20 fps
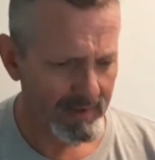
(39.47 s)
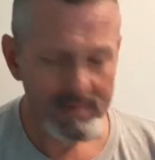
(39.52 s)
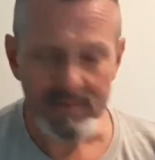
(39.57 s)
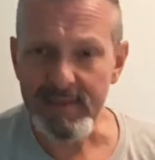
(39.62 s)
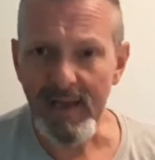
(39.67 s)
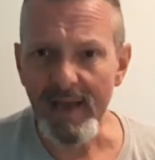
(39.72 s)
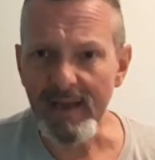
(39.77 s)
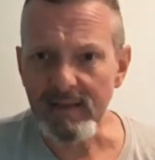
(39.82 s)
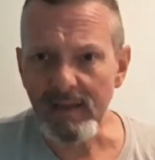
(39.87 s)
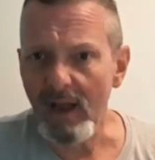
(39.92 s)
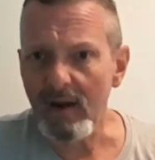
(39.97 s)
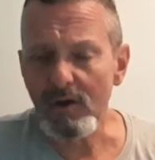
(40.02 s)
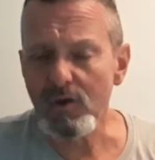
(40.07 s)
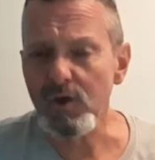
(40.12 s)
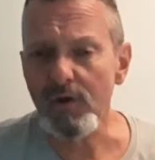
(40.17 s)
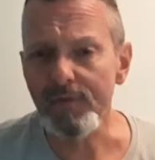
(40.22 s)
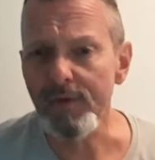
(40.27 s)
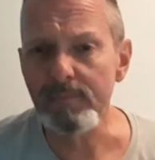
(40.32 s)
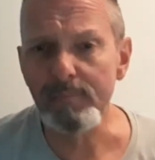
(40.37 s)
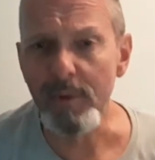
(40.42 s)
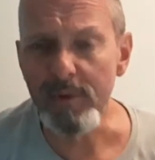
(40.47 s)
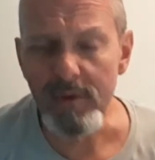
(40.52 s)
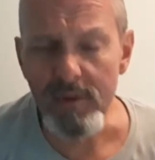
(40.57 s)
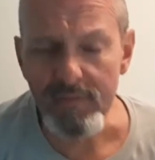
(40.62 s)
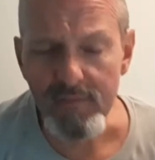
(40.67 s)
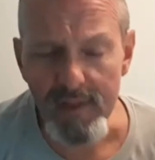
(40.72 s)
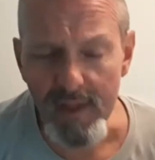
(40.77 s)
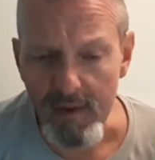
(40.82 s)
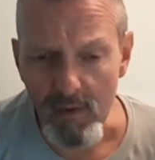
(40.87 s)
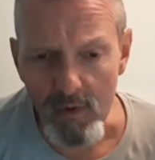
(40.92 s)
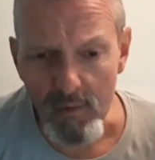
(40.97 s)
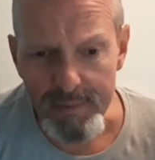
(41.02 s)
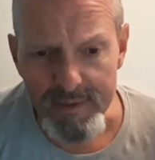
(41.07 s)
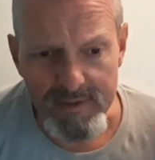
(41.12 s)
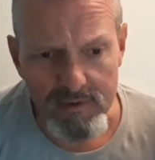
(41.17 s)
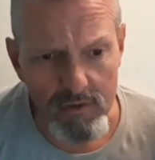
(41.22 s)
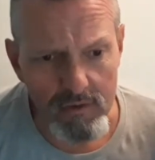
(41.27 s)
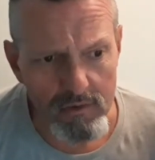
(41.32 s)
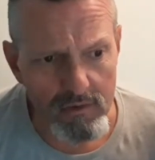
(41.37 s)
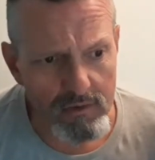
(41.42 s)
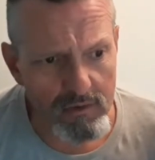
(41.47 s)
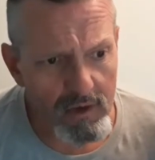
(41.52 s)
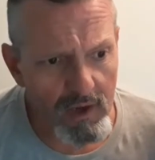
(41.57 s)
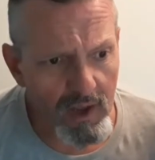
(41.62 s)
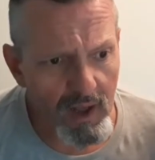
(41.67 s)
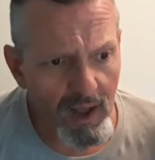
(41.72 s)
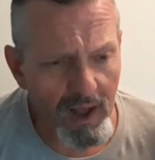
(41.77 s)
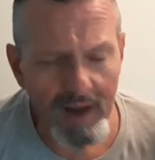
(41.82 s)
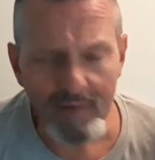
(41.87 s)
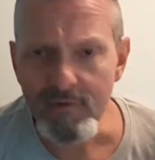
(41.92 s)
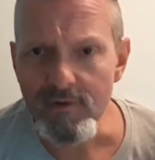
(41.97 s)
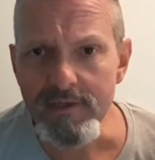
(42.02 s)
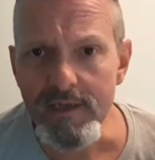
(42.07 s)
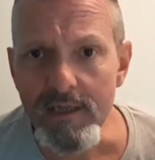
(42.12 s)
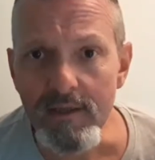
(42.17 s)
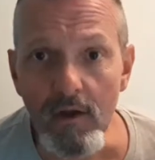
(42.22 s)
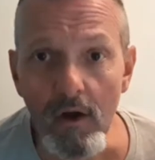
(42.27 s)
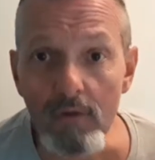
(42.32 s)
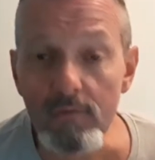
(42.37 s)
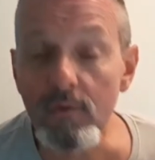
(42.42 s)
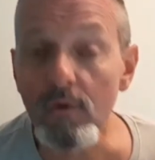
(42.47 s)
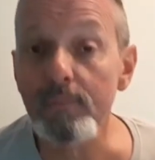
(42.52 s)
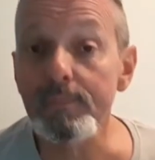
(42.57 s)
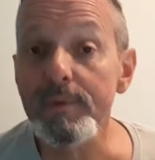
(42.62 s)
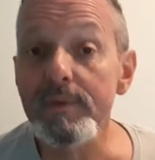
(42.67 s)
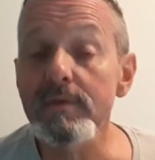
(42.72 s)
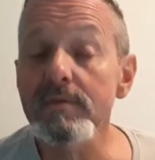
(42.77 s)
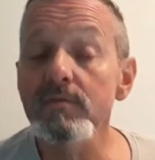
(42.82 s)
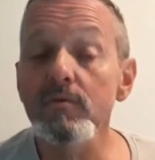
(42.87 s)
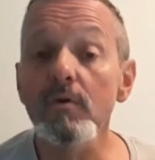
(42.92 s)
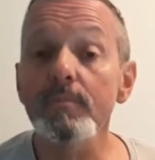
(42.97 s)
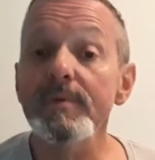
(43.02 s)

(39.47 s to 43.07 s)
5. Alors je fais une petite vidéo parce que avant cette grande compétition,